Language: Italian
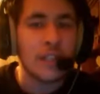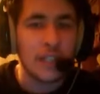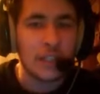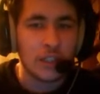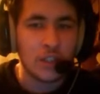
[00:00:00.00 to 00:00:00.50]

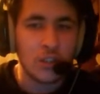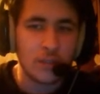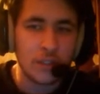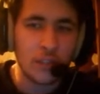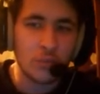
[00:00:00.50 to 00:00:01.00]
niente, io
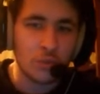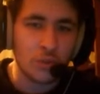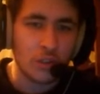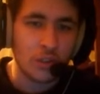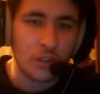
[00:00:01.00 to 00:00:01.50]
vi
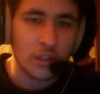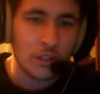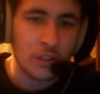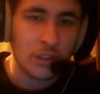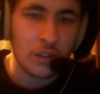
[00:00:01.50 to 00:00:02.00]
saluto,
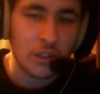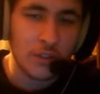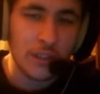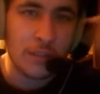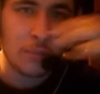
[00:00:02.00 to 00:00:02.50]
eh, noi ci
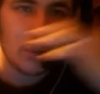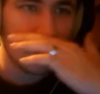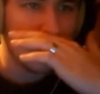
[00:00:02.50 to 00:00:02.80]
vediamo nel prossimo